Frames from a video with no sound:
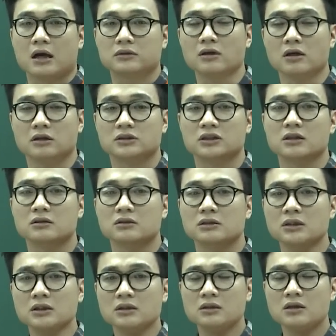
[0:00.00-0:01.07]
tưởng
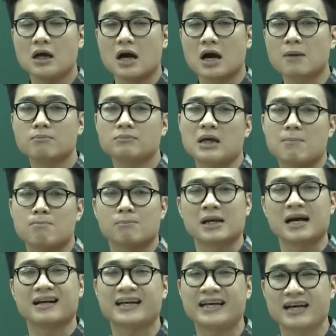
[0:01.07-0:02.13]
chừng như âm thầm
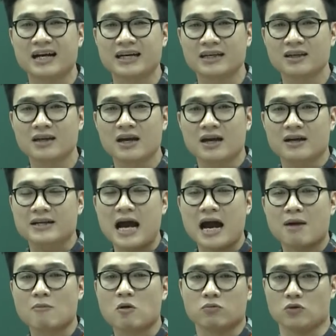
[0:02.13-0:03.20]
lặng lẽ ấy
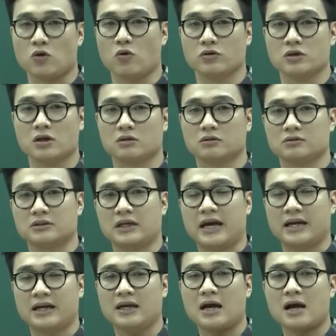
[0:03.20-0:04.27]
đã bộc lộ được
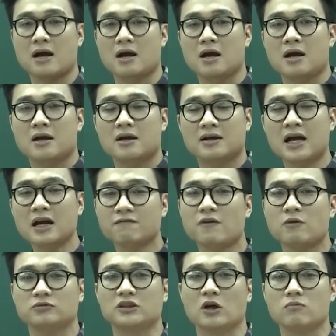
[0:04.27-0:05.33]
cái khát
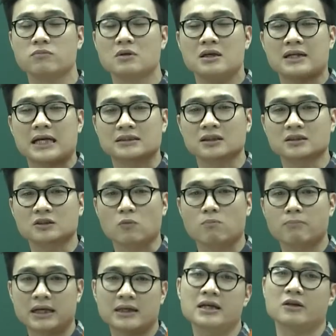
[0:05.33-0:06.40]
vọng sống, cái sức
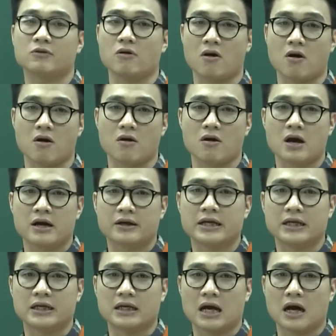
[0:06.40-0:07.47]
sống mãnh liệt của họ,
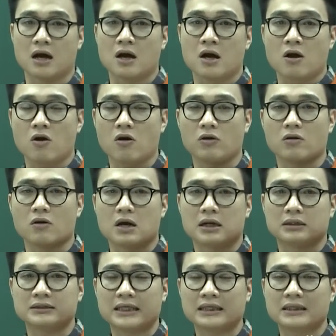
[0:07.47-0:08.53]
để
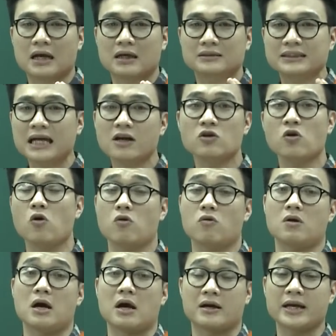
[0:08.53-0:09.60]
họ sẽ giác
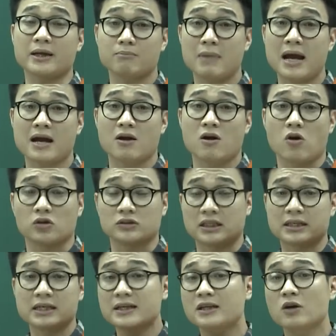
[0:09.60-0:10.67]
ngộ cách mạng, họ
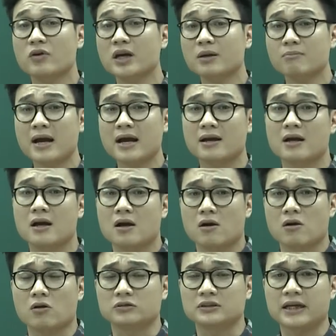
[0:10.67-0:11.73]
sẽ đi theo cách mạng,
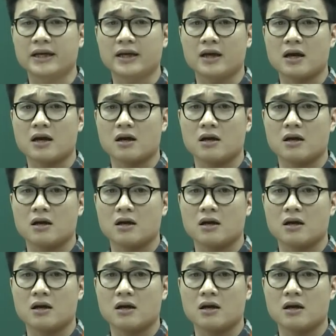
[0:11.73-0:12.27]
họ sẽ